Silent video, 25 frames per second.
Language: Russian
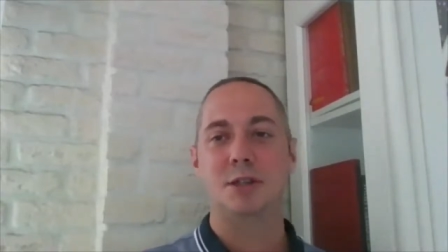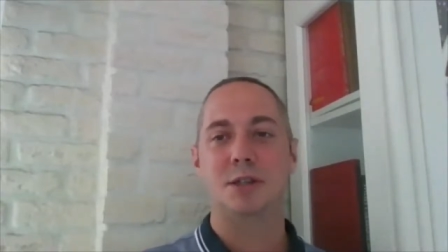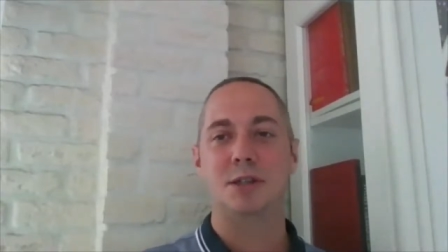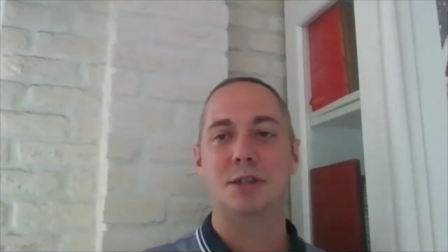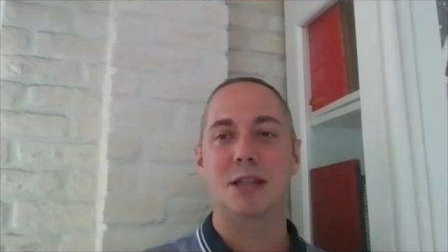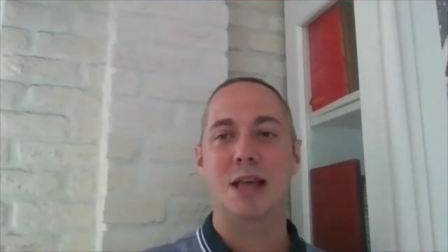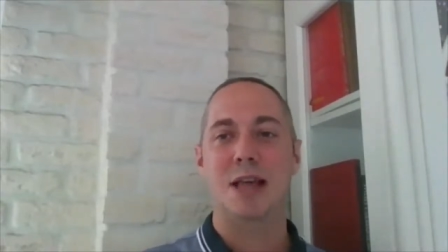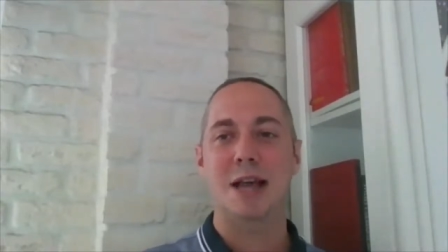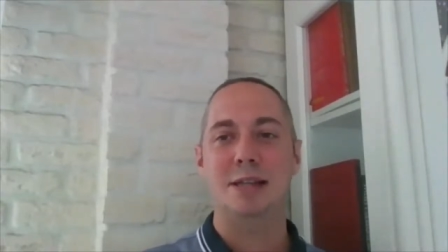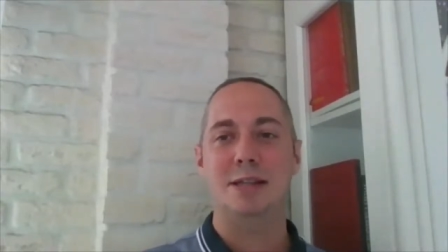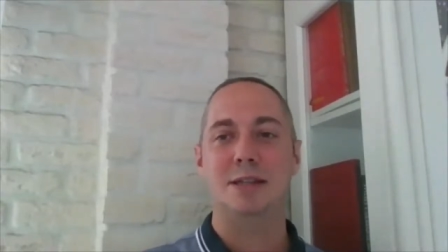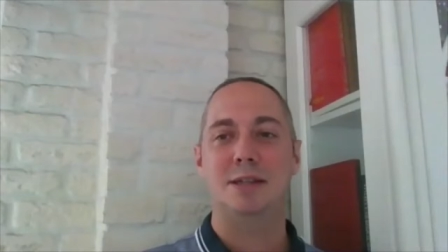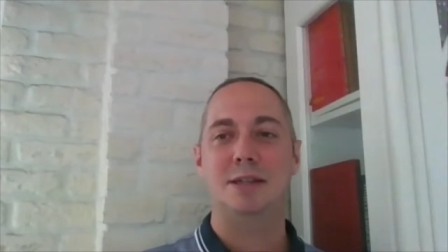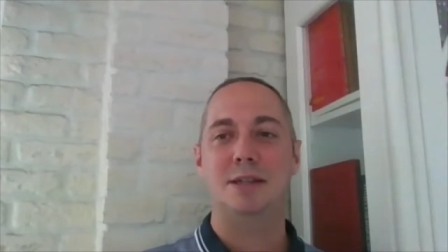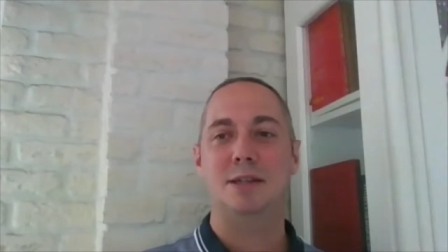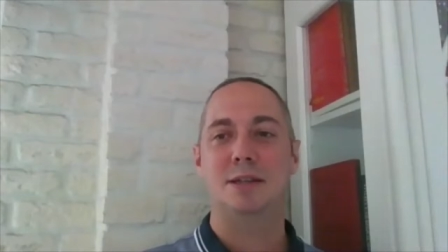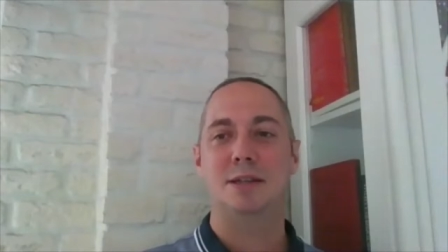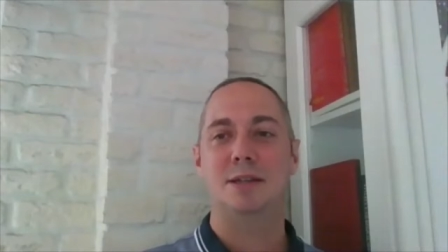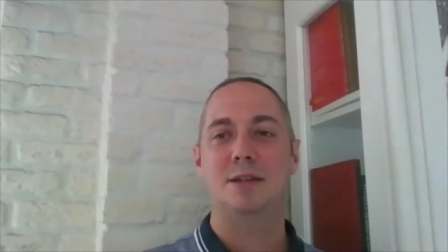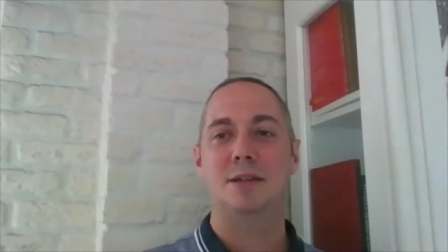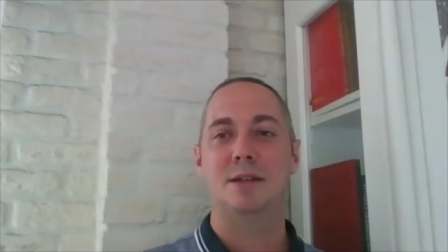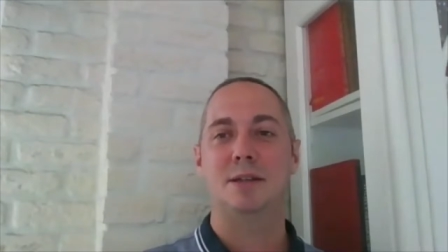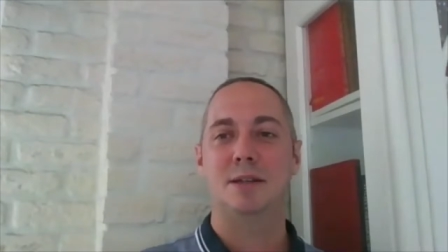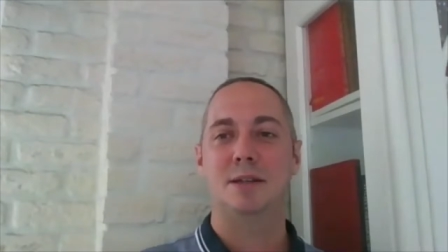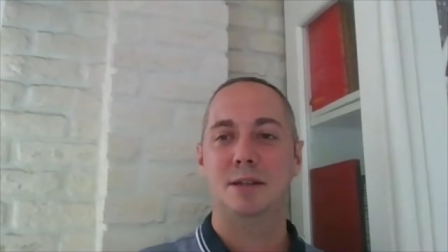знать
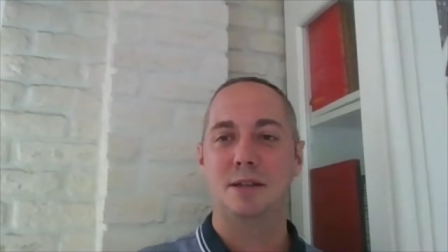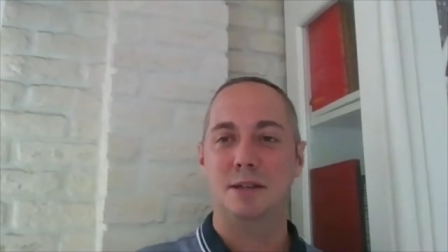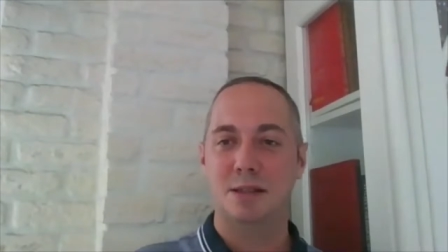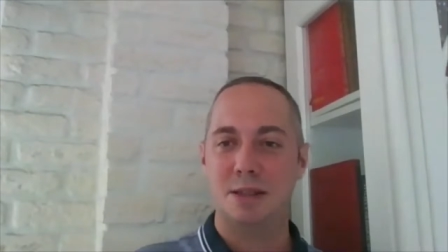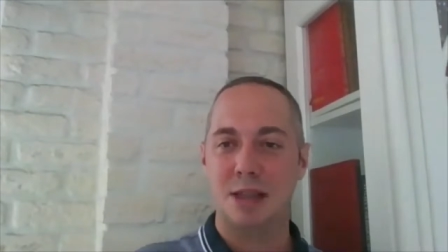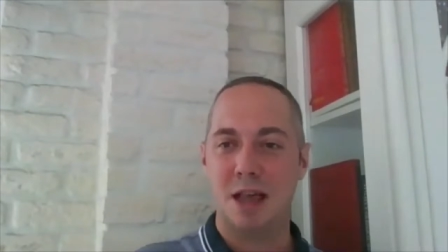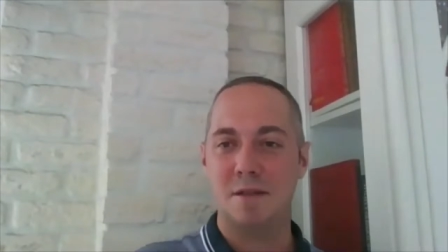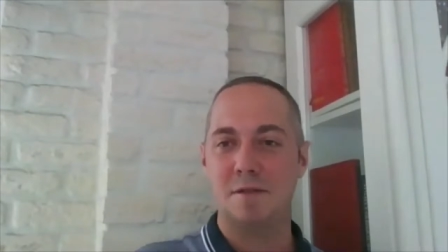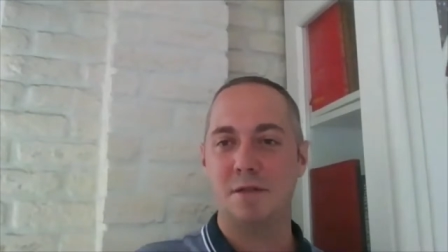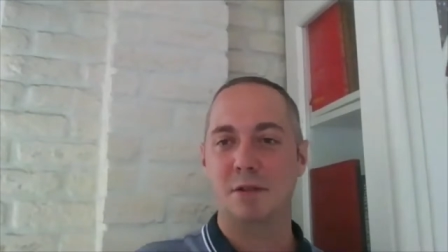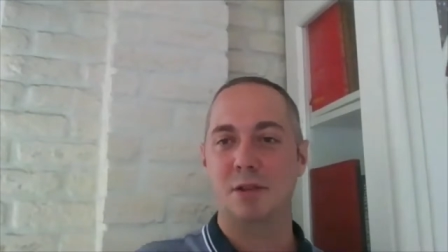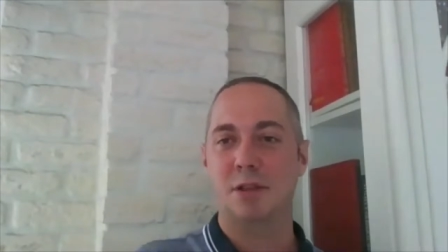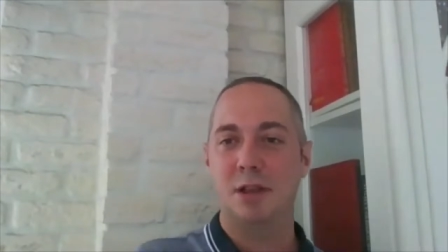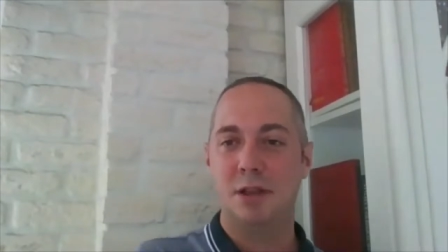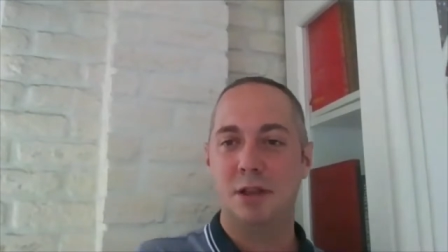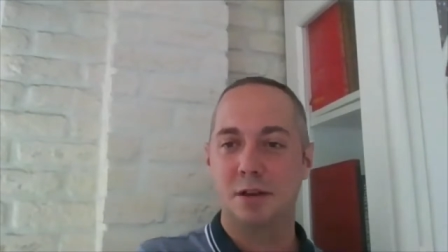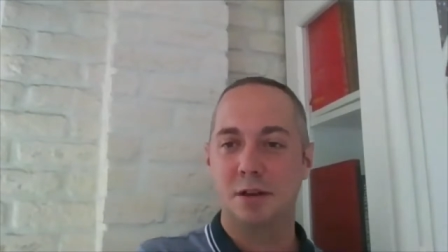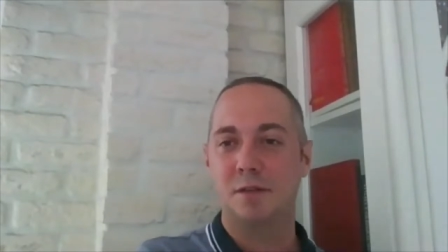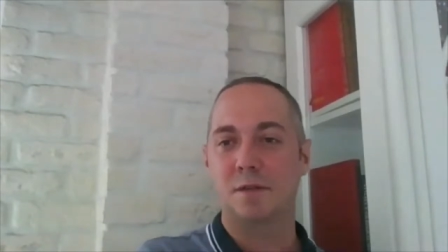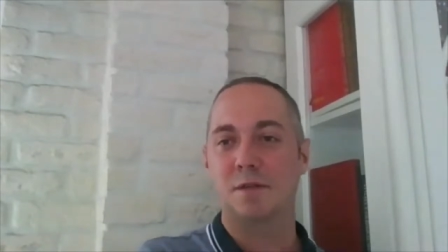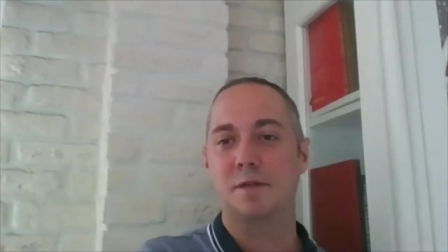э, ставила